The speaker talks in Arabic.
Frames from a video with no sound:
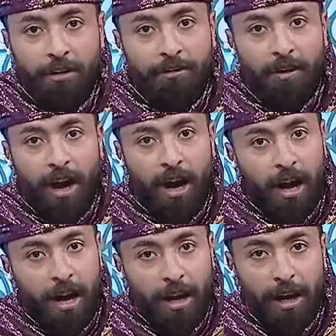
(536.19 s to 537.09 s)

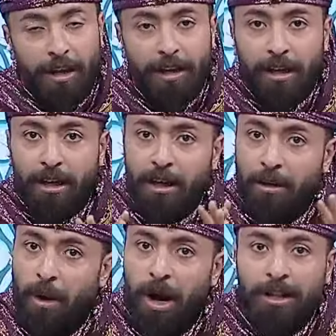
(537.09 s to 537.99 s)
فيعني
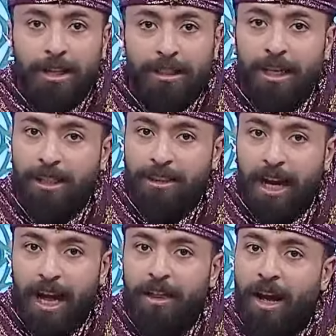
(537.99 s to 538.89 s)
الواحد اللي يصير
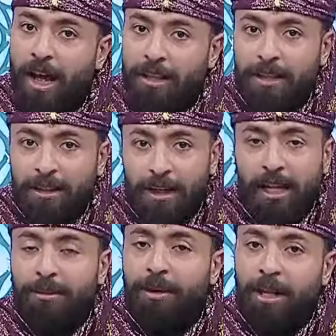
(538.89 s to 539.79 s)
الاشياء هذه عادي
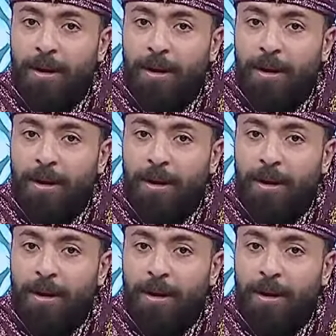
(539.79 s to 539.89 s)
لازم